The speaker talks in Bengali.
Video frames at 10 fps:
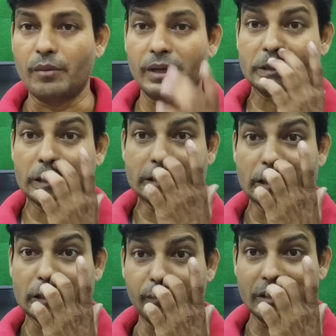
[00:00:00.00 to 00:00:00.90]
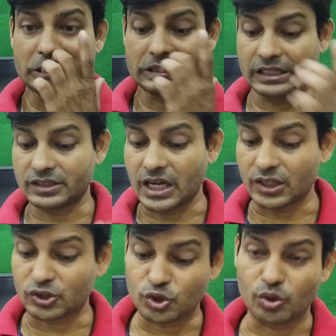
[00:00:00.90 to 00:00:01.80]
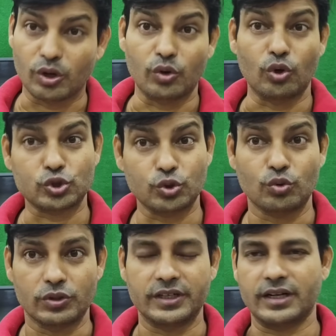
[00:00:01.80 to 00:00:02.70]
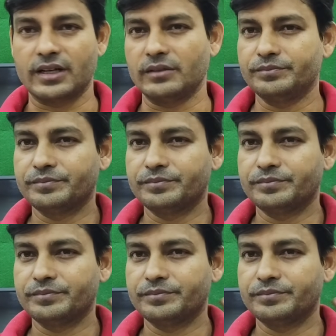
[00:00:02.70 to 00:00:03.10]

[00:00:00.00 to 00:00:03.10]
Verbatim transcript: আমরা যেটা জানতে পারছি সেটা সাতশো নয় নশো কোটি টাকা